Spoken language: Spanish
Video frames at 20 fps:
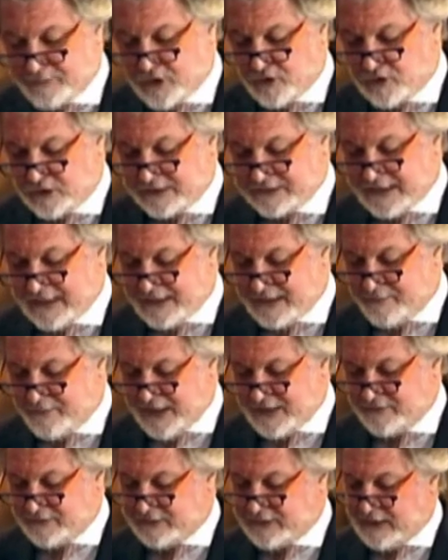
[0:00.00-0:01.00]

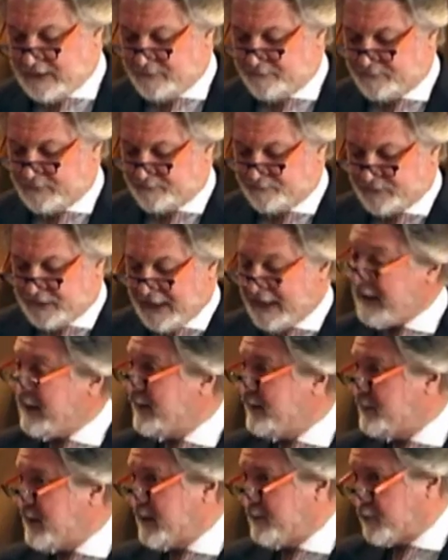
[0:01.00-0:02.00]
prioritariamente la
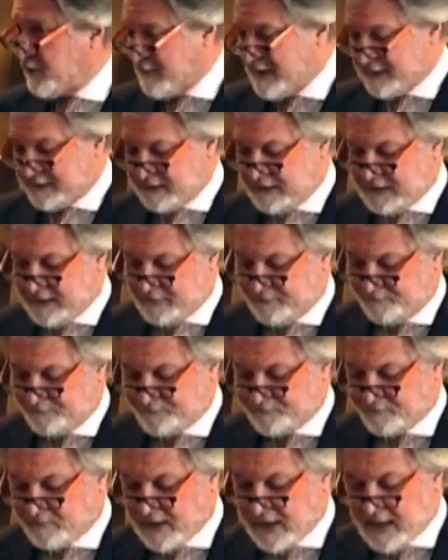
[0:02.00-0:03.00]
Academia Diplomática,
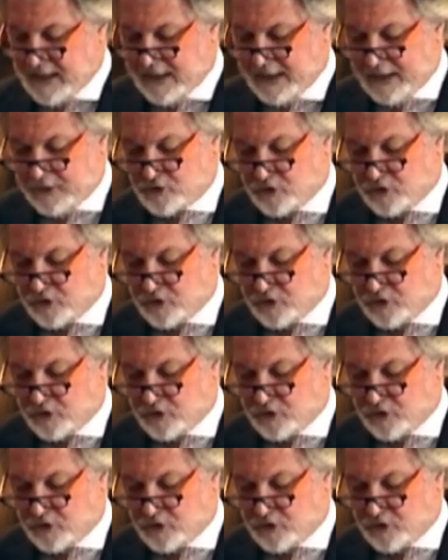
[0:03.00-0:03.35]
el